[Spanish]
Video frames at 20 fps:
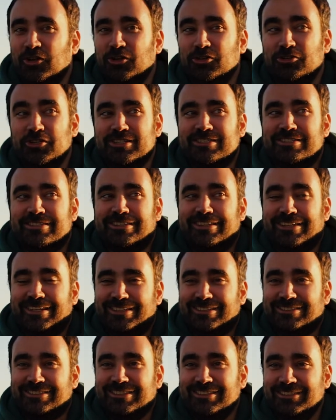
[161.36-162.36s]
No te
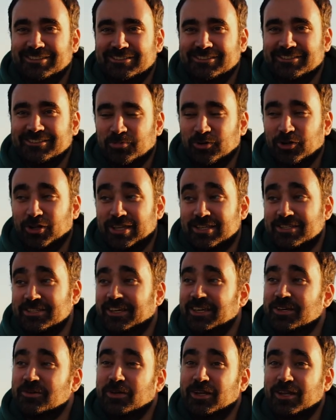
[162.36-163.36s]
estreses, porque
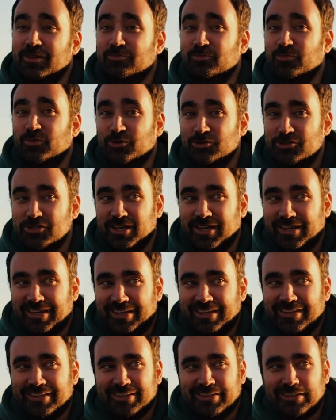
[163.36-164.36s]
sé que viene mucha
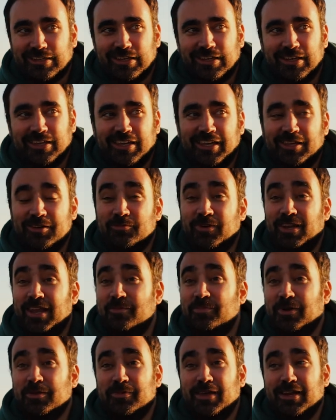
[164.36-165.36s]
gente que
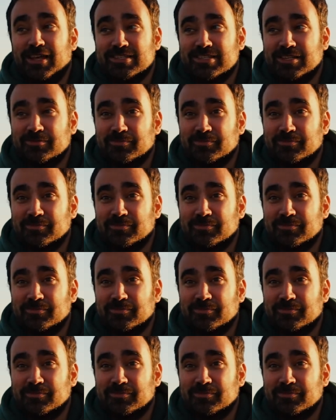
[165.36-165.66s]
la primera